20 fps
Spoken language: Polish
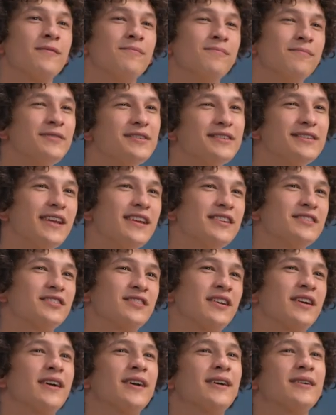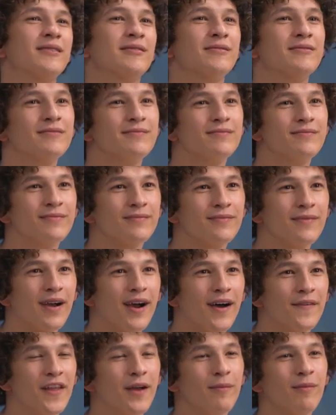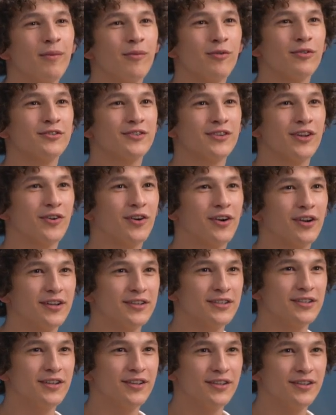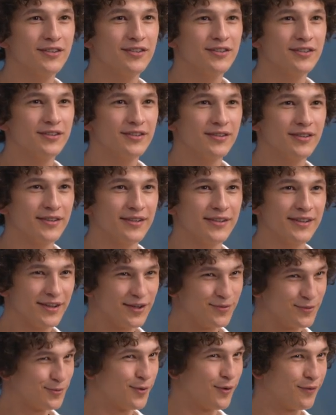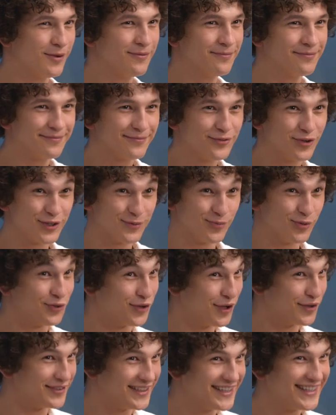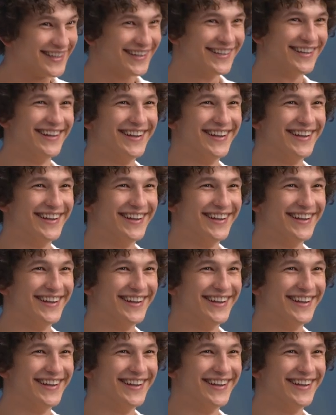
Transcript: Myślę, że Adama można określić e, jednym słowem, to jest buntownik,